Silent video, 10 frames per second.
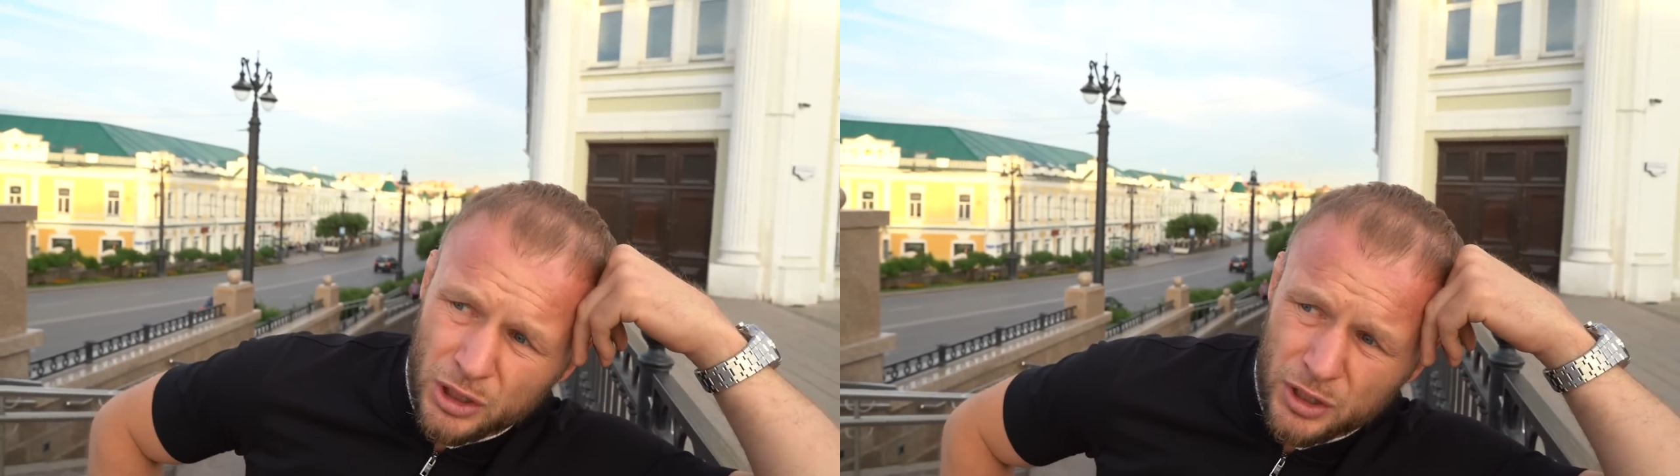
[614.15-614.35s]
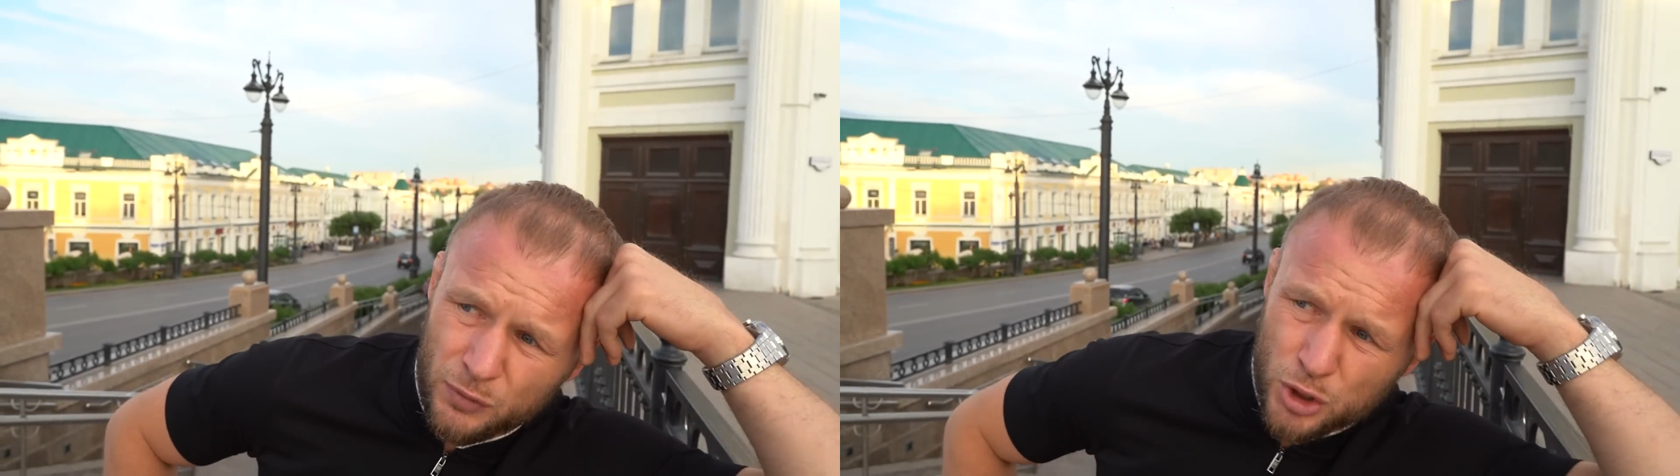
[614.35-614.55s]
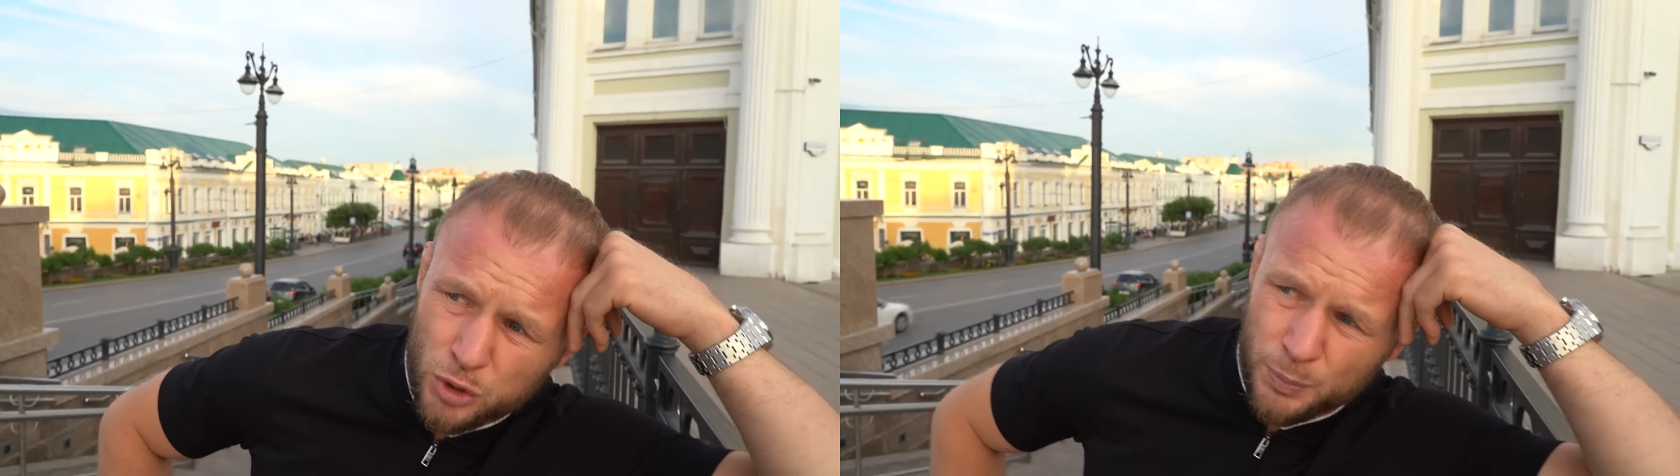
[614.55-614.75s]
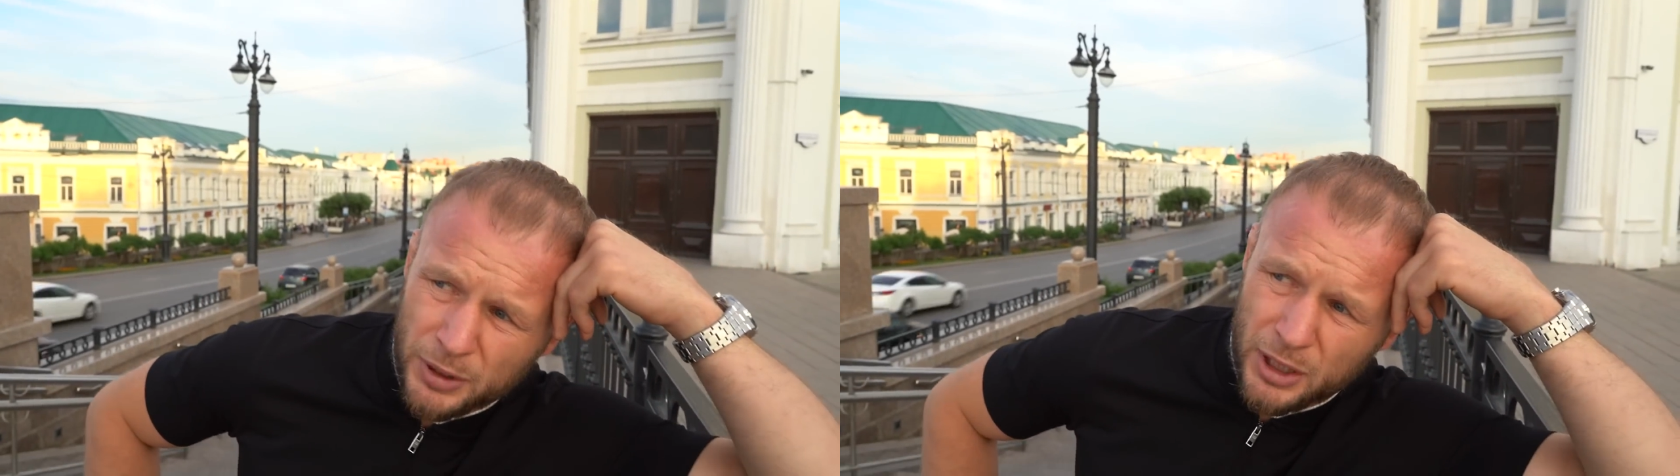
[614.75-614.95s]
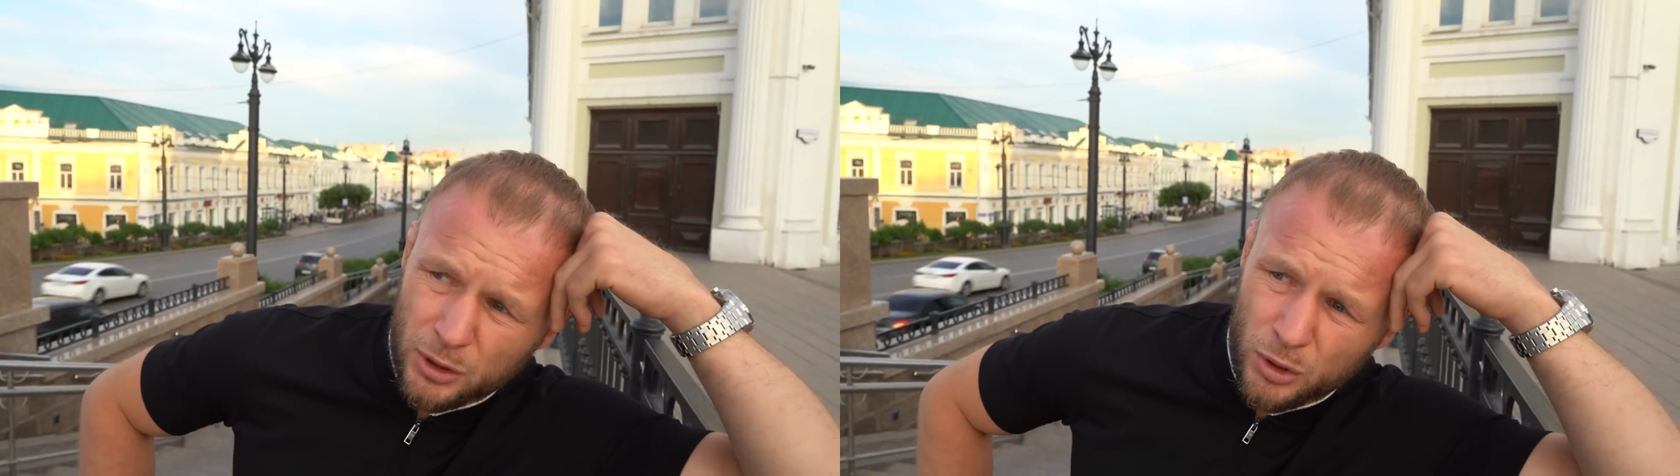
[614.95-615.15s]
Для того, чтобы
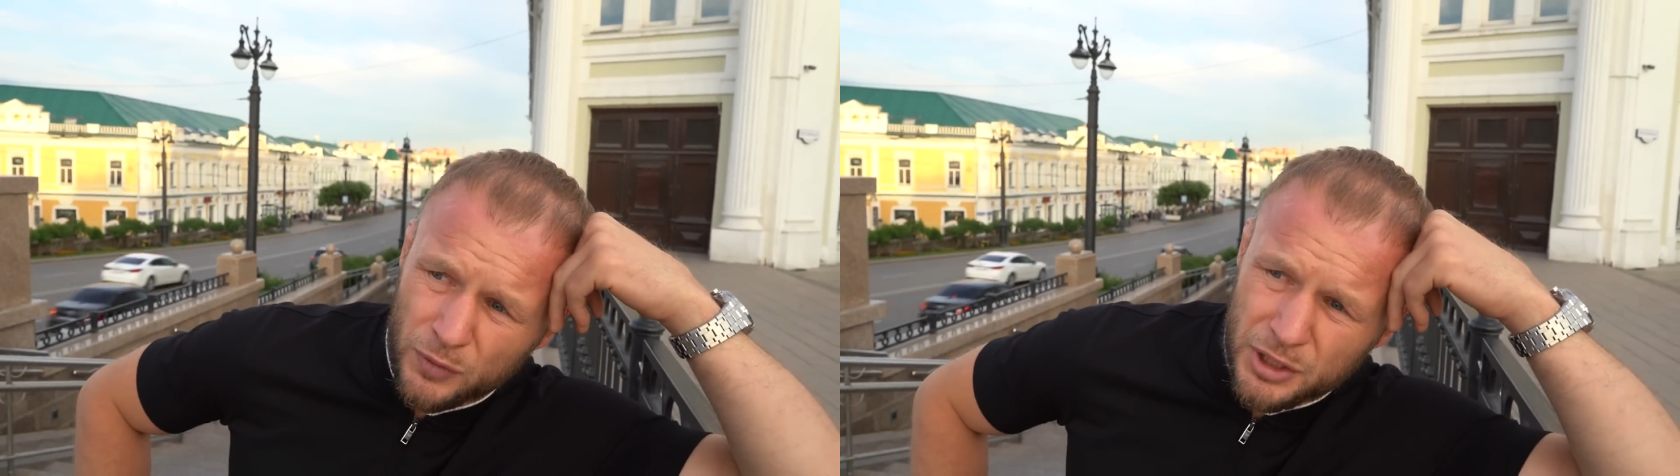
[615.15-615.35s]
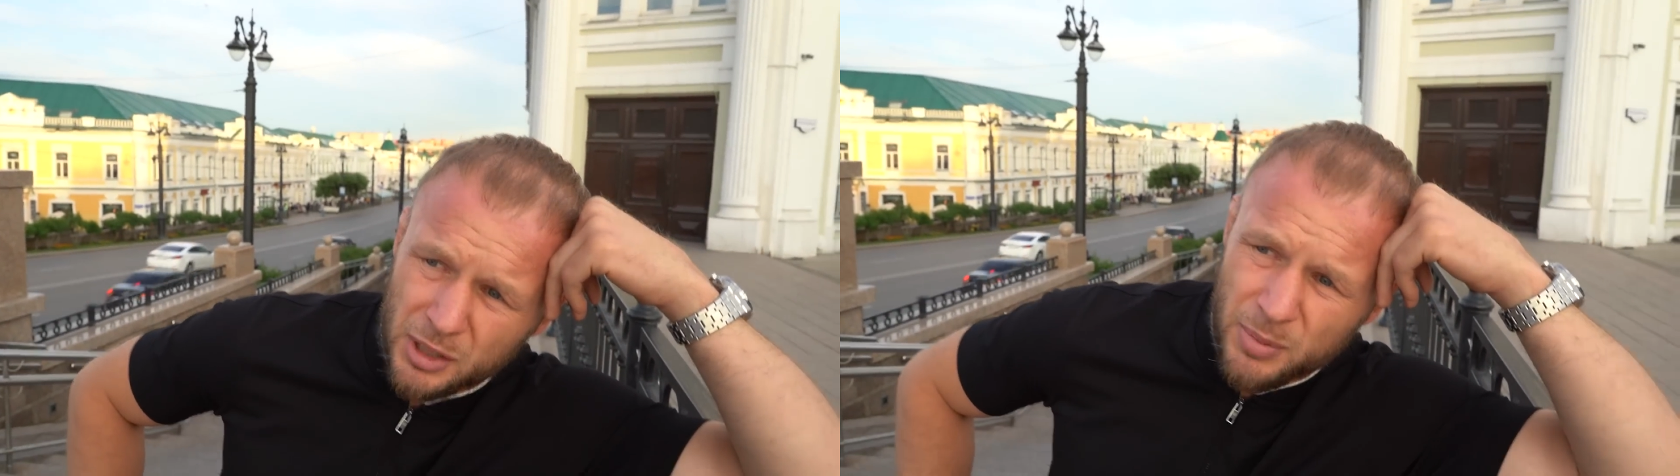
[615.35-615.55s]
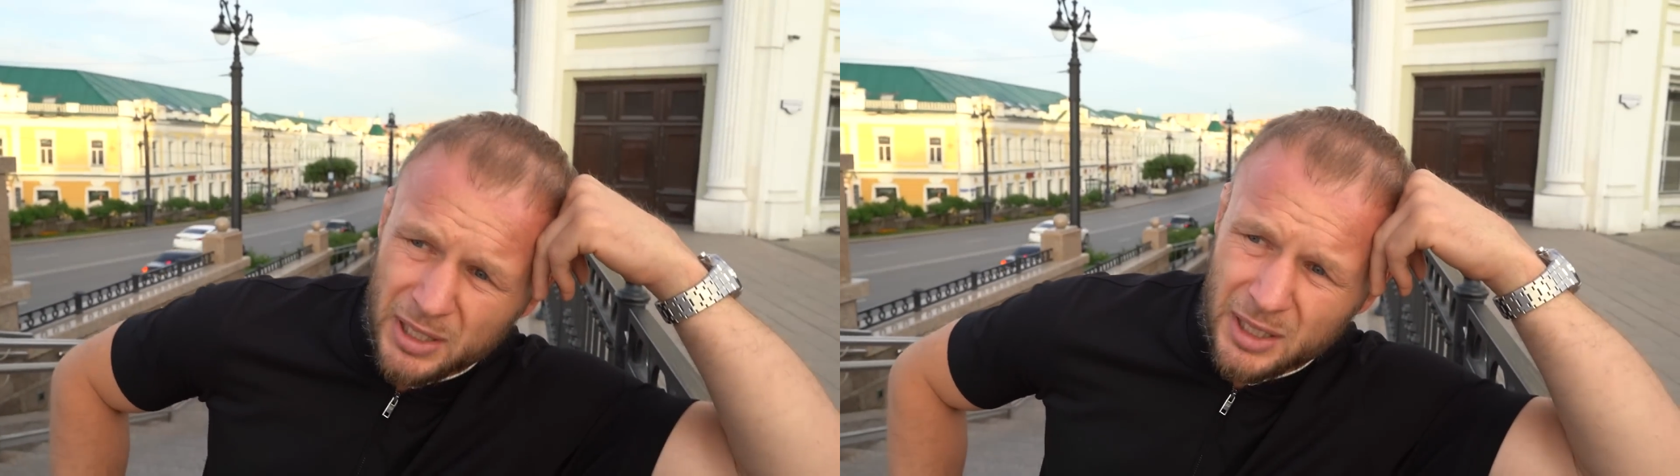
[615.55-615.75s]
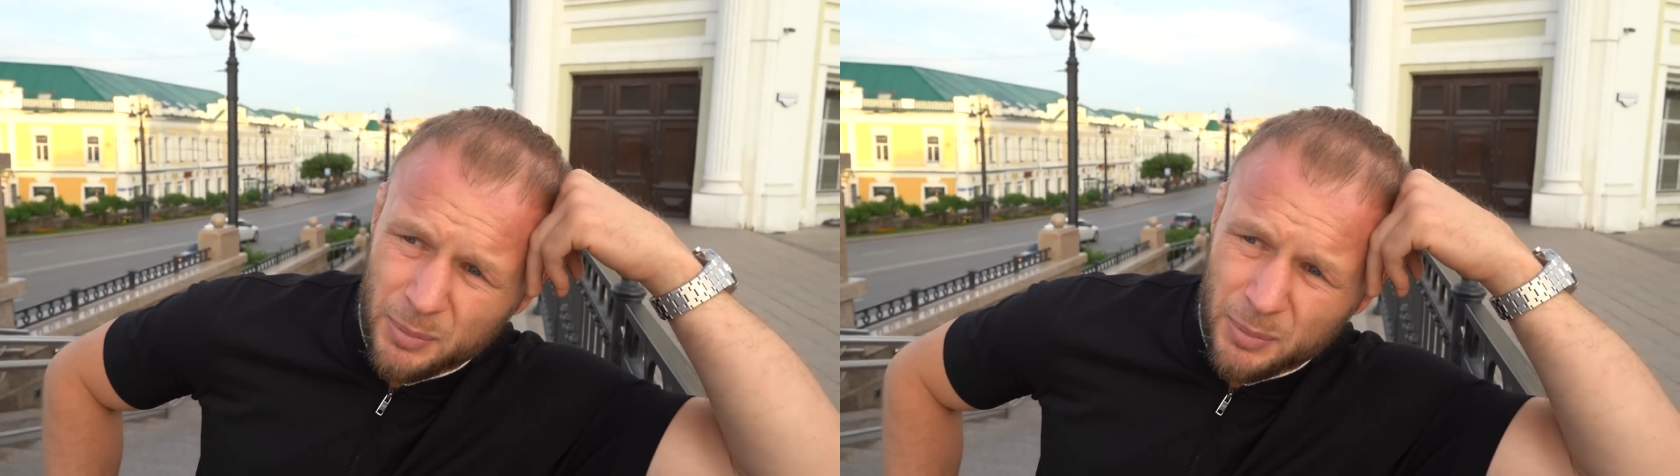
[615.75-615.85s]
подготовить ребят